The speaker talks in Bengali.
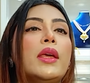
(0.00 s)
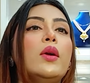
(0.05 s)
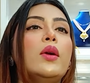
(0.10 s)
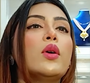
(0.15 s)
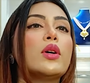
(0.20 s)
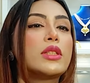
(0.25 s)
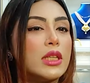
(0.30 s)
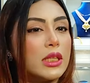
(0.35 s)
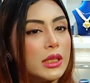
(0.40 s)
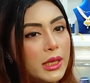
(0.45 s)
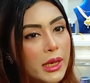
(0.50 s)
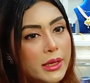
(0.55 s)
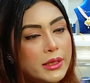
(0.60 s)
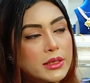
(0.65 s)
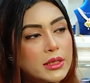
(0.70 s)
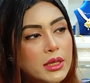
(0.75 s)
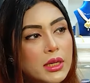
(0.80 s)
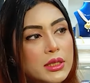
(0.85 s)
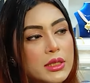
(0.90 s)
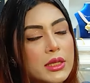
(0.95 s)
ইউএসএ তে
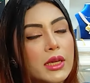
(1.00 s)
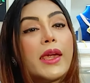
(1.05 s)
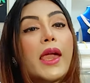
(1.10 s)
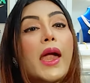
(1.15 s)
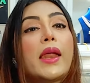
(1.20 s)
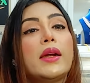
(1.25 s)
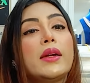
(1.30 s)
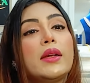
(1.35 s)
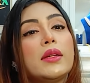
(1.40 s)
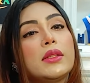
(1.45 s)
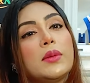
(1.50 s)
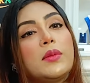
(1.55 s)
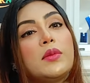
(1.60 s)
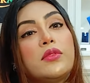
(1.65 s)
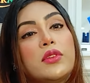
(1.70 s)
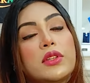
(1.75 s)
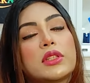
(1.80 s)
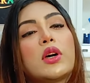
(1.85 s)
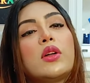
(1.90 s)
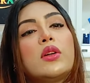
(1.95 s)
একটা আছে ক্যানাডাতে আমি
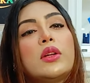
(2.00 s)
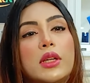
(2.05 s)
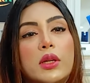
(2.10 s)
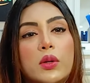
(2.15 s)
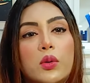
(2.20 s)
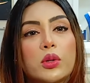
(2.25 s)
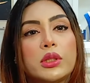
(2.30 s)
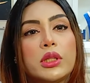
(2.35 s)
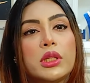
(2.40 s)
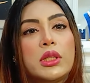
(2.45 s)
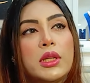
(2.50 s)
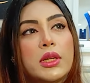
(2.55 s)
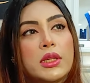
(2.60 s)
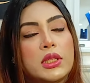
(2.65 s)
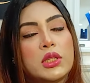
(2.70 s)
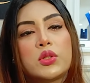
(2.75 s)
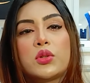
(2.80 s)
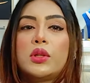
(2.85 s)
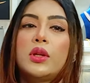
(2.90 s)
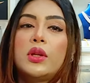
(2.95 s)
ভিসা অলরেডি করতে
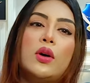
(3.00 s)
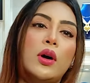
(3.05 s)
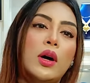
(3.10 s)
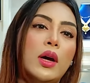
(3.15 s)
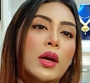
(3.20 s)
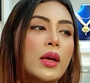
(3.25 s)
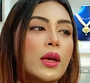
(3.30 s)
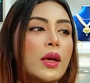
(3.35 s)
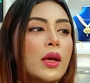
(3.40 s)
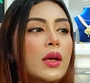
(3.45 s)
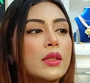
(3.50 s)
দিয়েছি যদি হয়